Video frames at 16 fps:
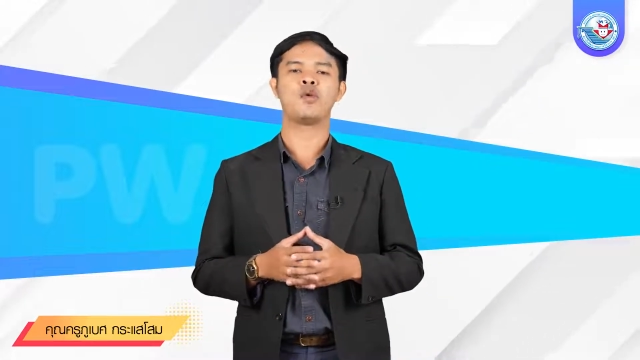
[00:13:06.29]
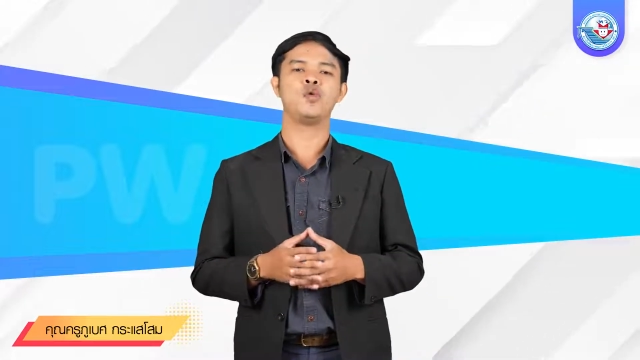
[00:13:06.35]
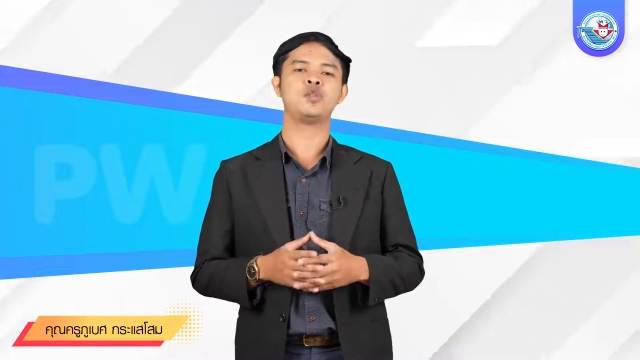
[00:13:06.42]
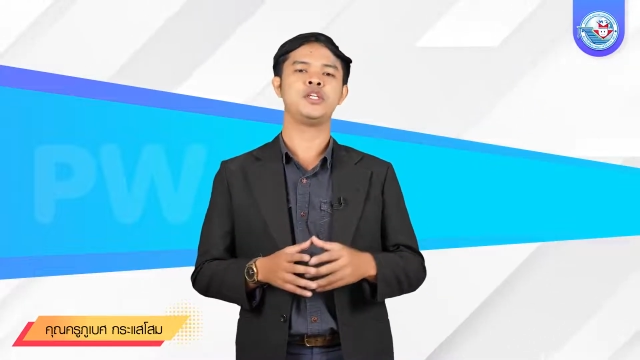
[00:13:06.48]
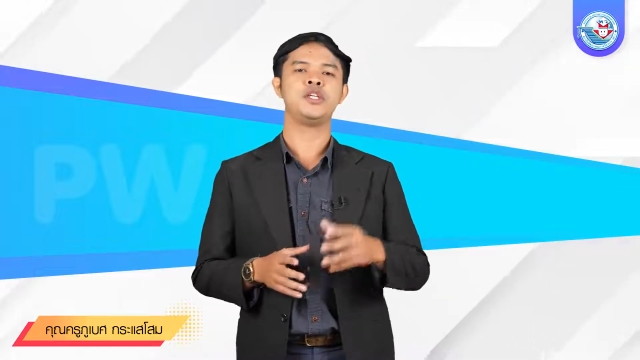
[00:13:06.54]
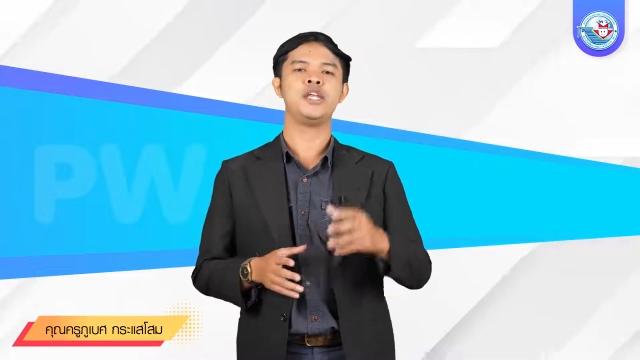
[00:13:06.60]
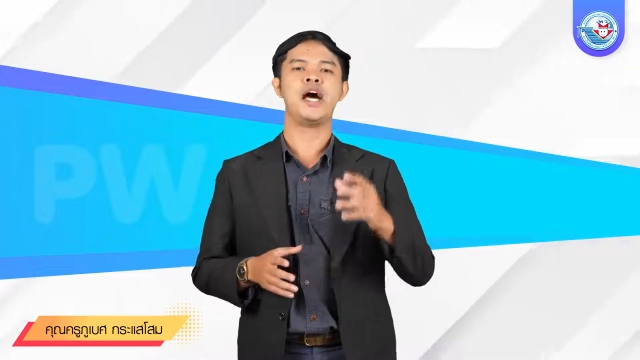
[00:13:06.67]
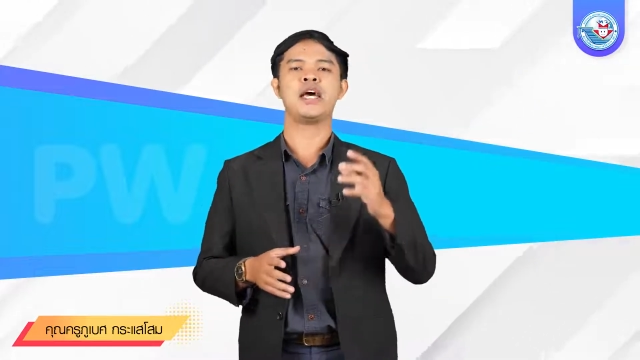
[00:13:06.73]
รู้
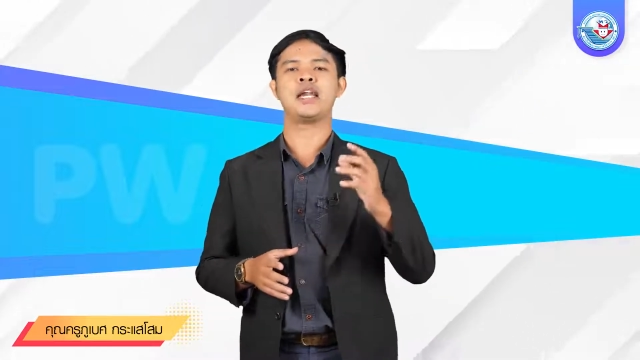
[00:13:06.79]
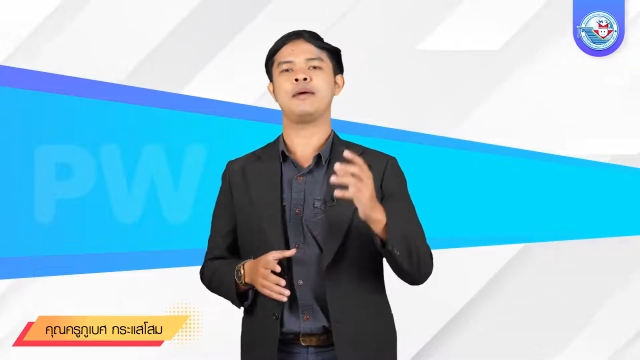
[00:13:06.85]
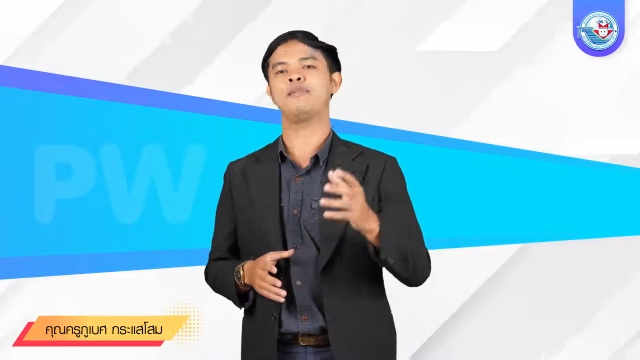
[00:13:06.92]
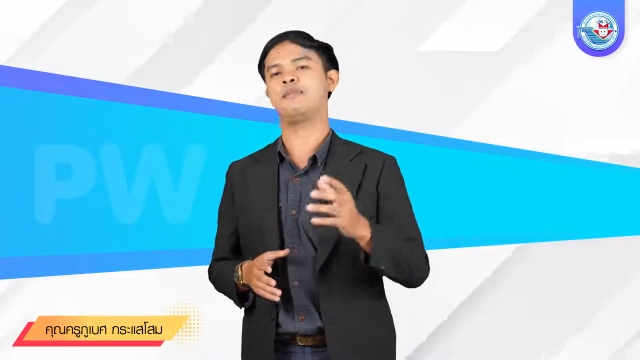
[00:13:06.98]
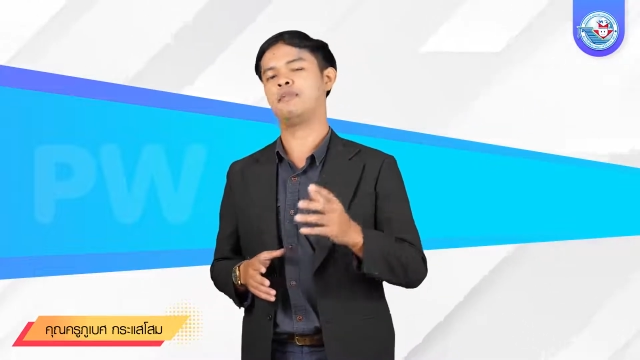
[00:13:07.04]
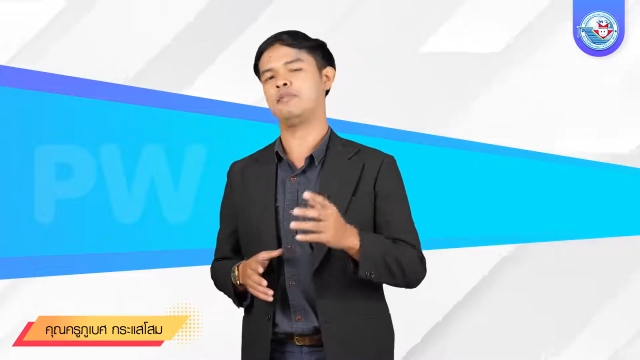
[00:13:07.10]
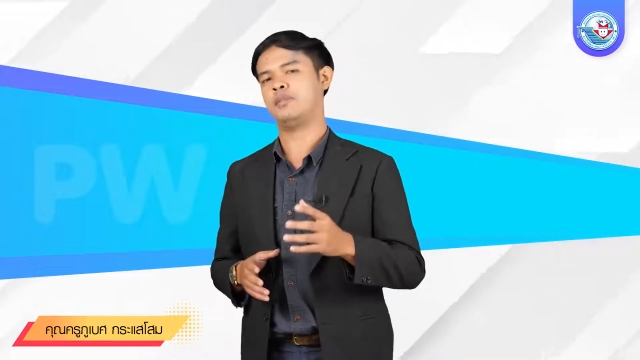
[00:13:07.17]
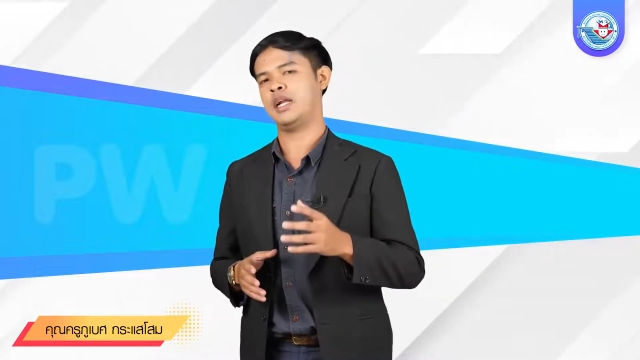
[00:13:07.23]
ที่ได้รับ
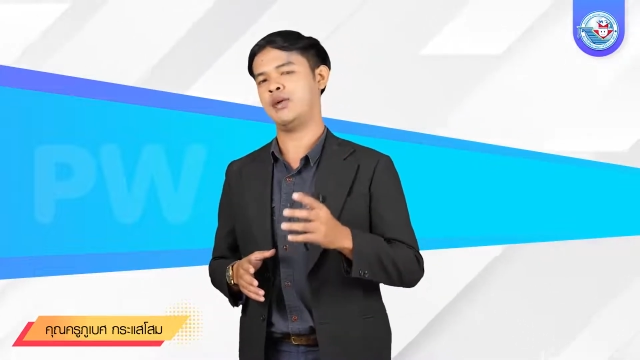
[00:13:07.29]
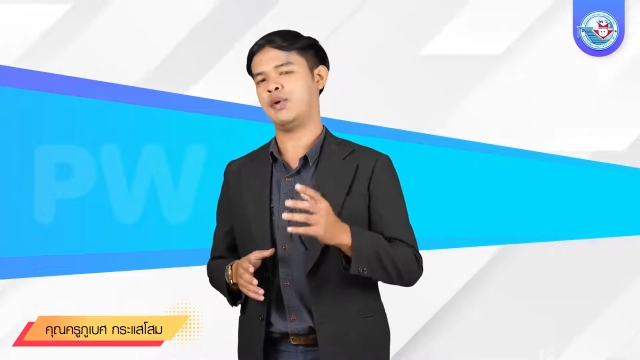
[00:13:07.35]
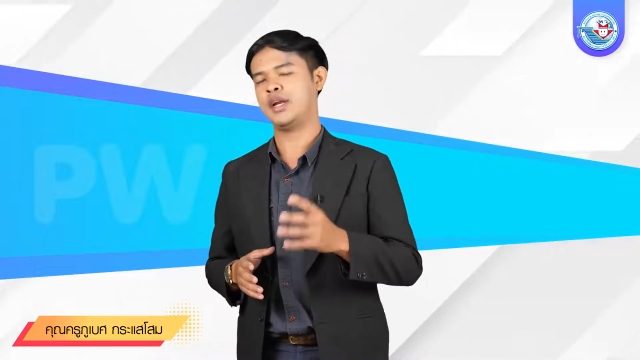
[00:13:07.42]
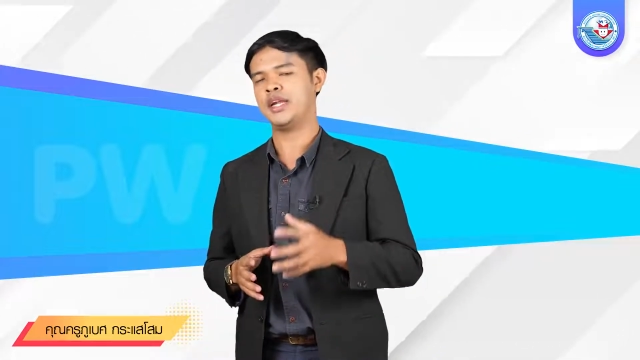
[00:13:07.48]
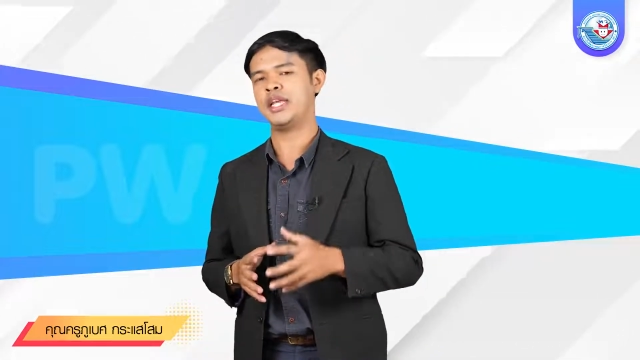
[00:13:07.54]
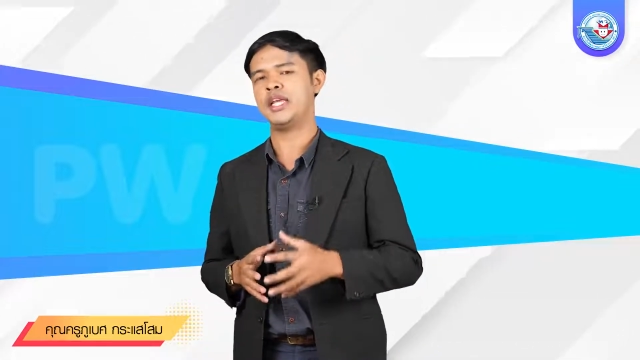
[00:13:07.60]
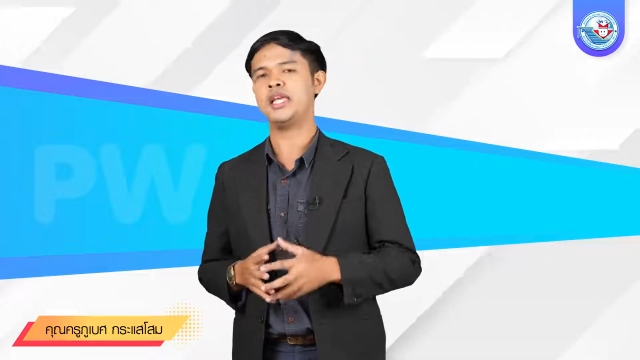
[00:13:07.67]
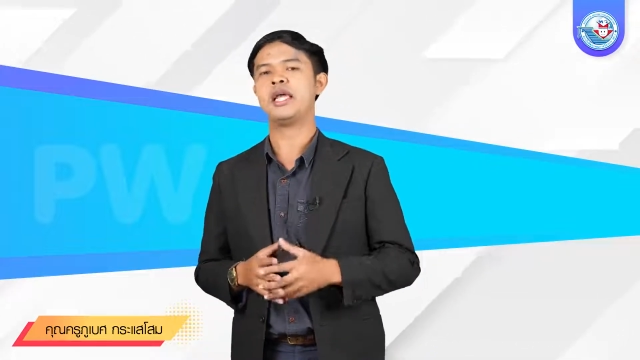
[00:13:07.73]
ในวั
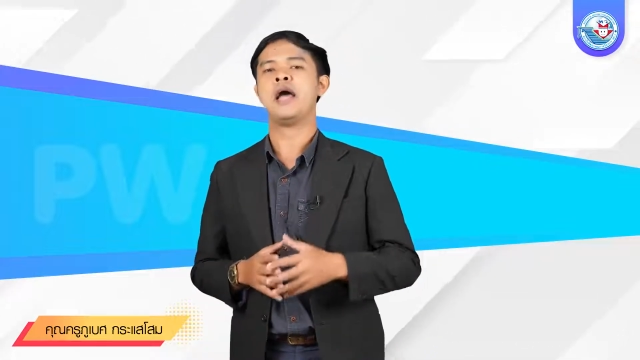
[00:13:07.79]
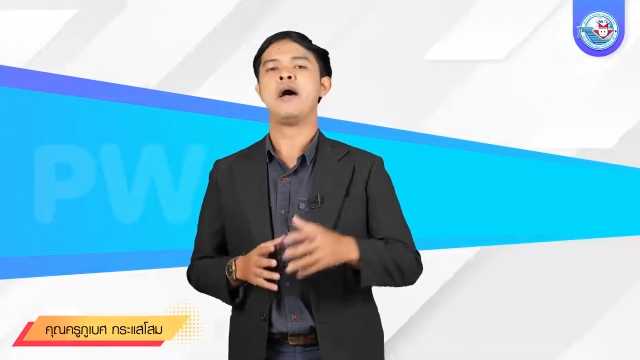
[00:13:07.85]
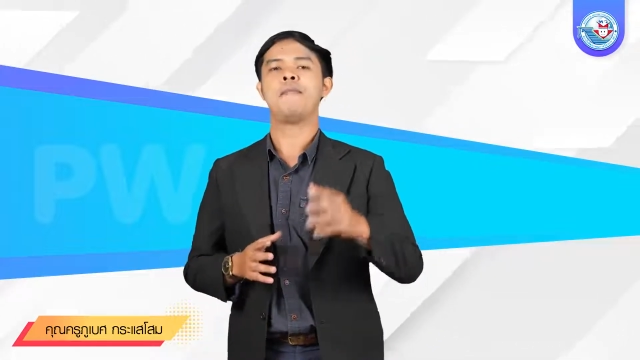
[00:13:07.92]
นนี้